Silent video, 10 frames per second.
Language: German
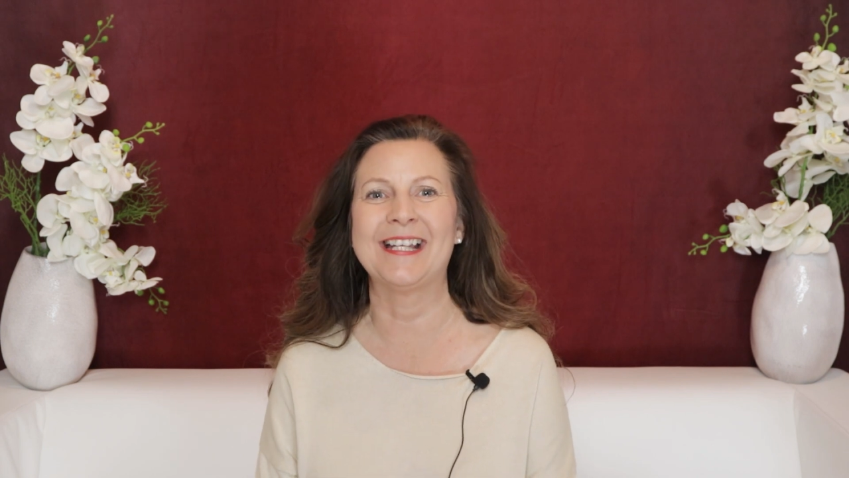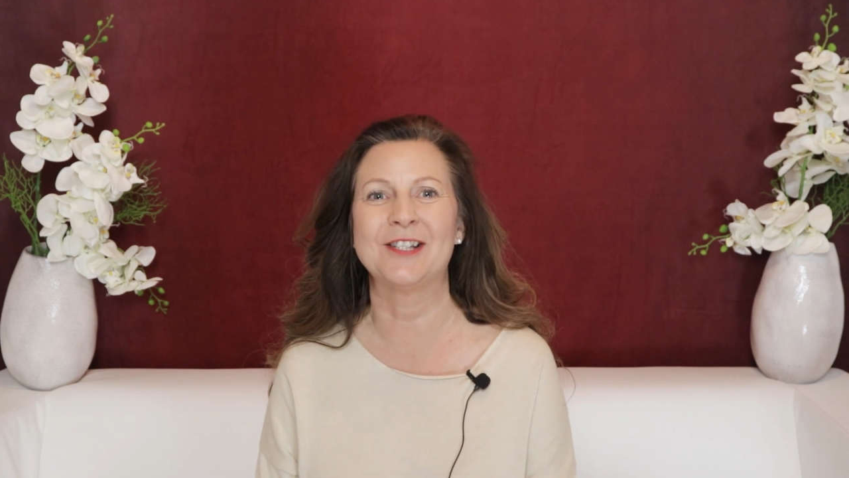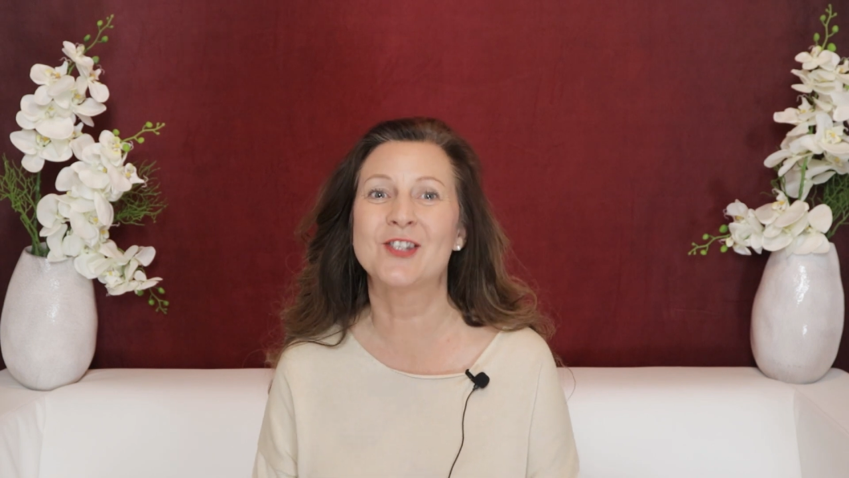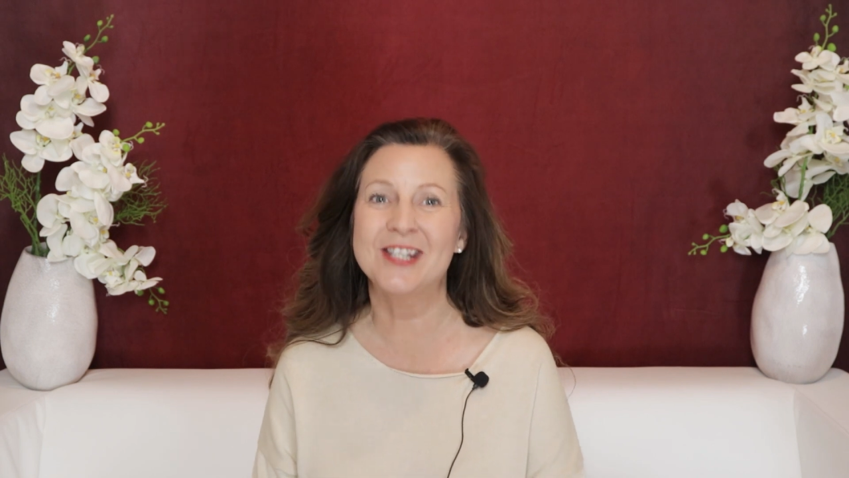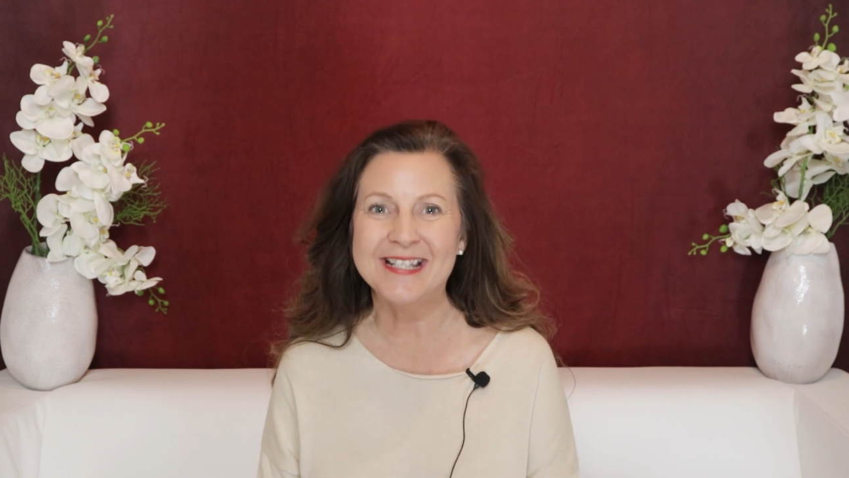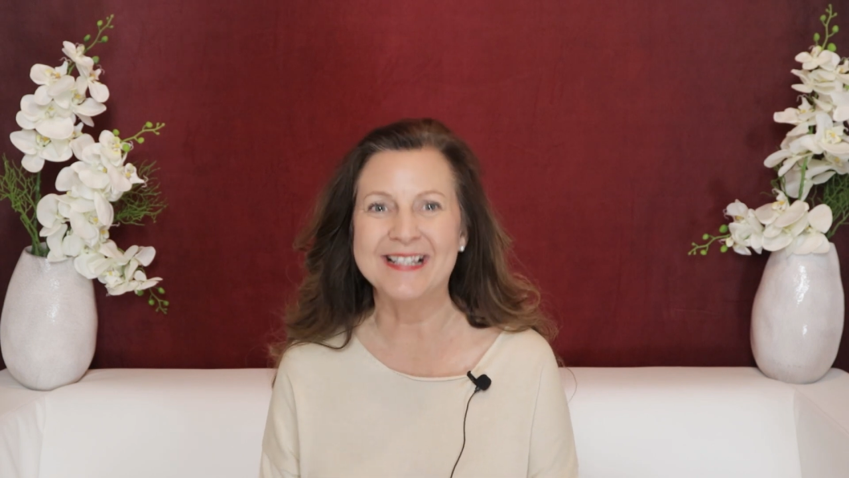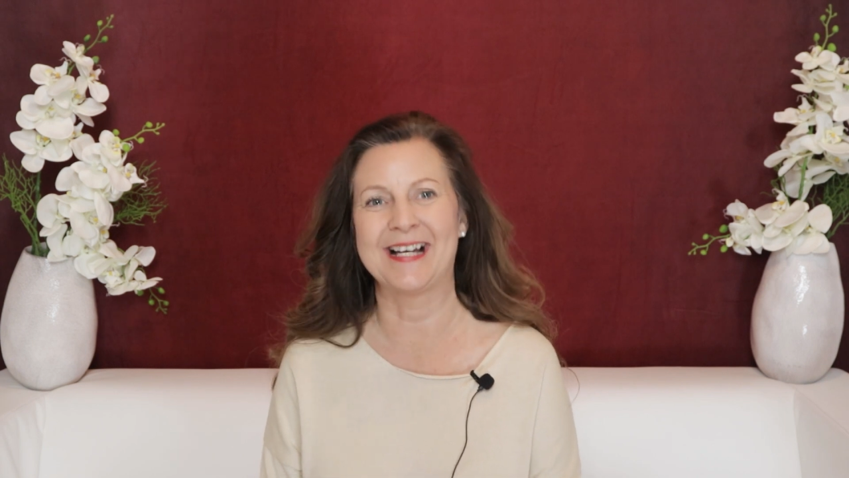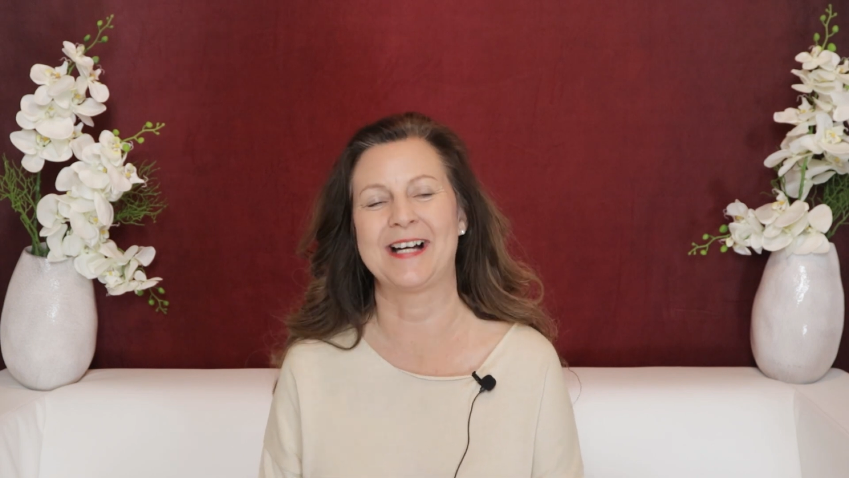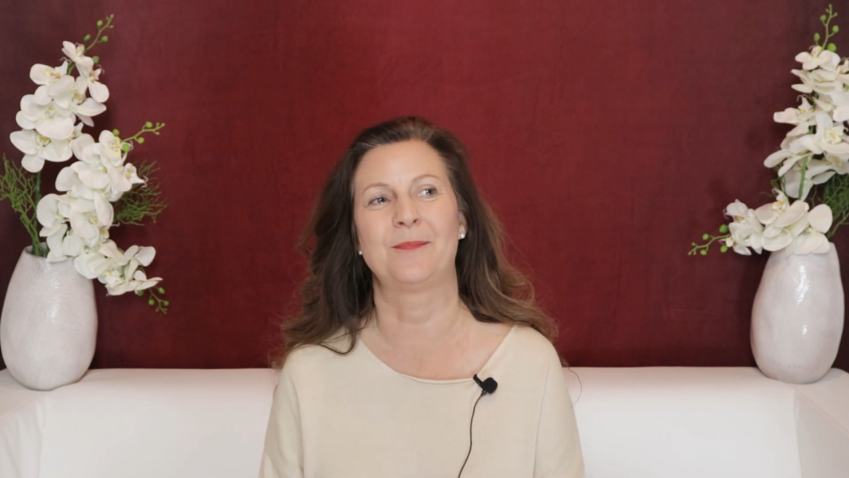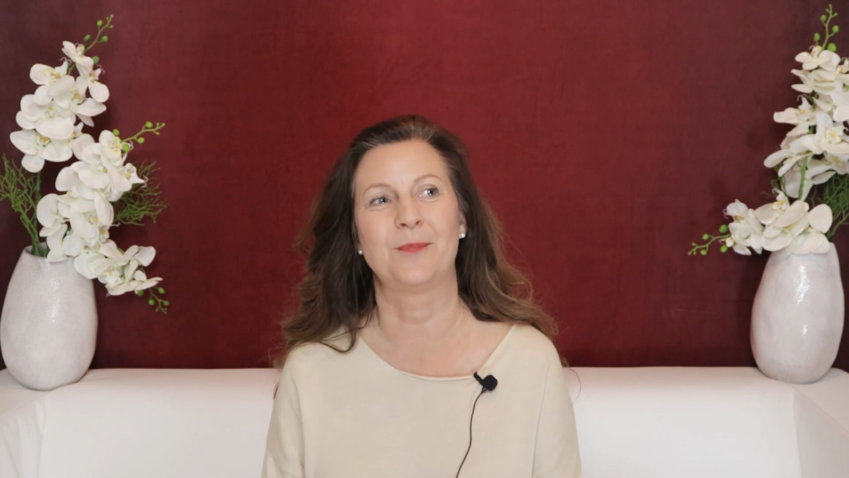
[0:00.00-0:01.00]

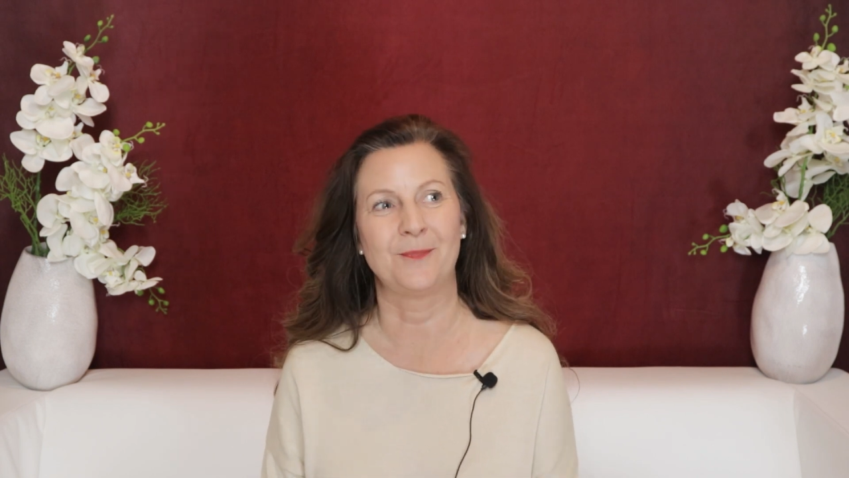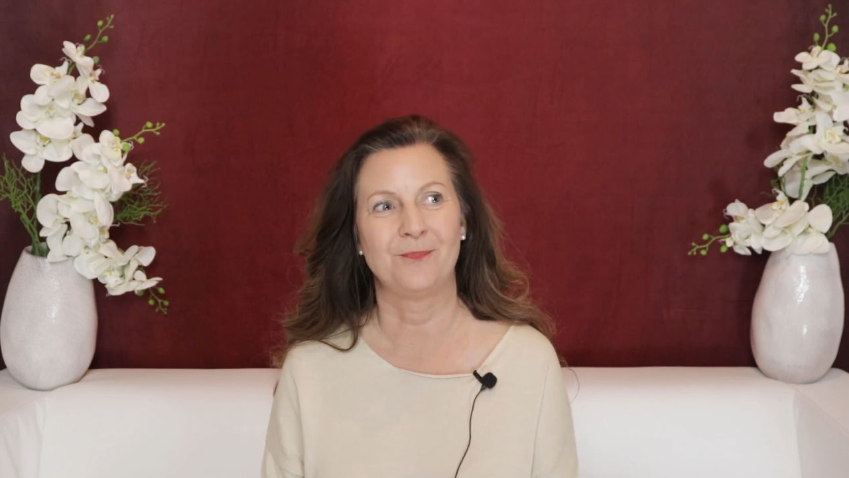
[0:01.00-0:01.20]
entschieden habe.